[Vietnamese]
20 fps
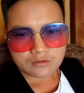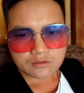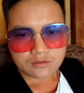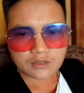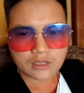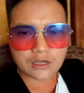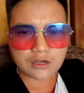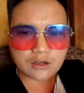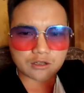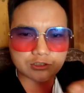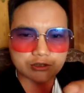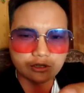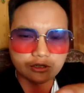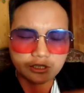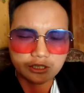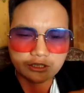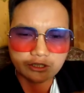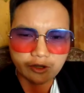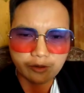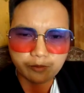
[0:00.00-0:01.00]
này lọt cho
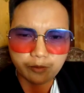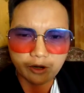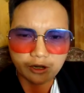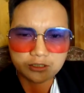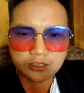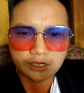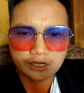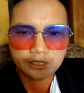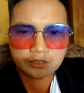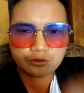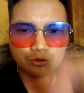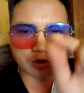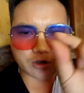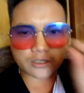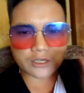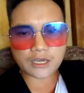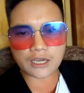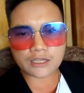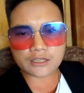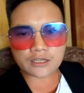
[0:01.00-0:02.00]
tết chầm lo chả này vừa
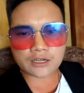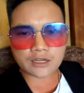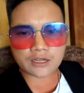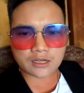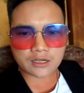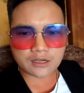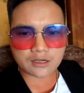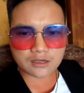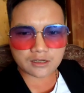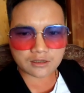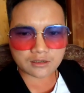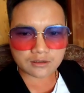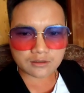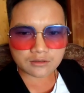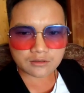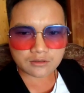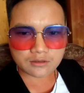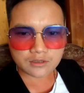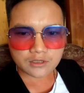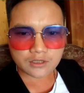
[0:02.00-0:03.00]
kế thế na
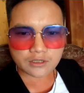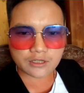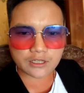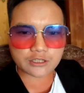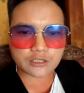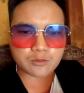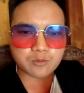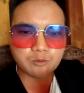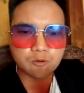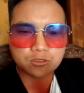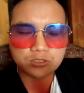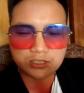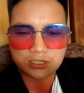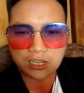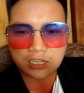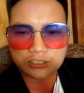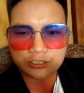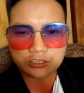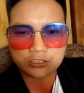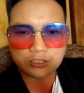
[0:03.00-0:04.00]
này tiếng một
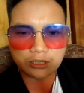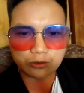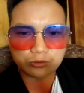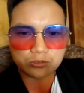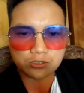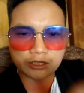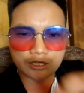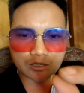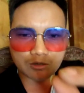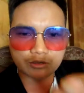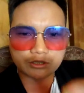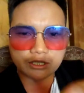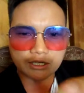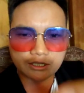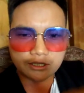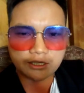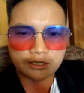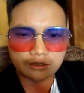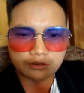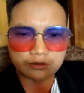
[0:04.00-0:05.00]
giá chỉ tàu tì luôn tết
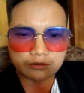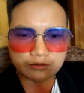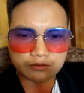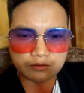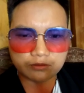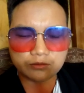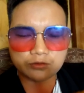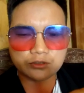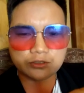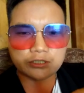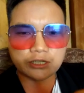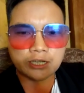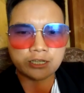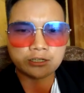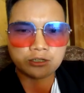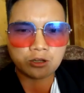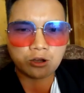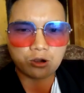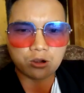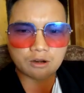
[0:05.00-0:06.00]
chế
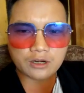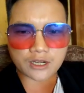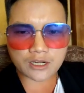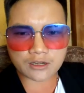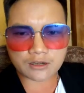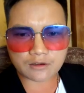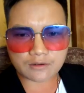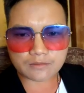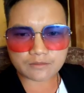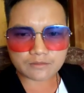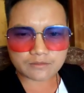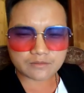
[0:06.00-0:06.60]
nỏ na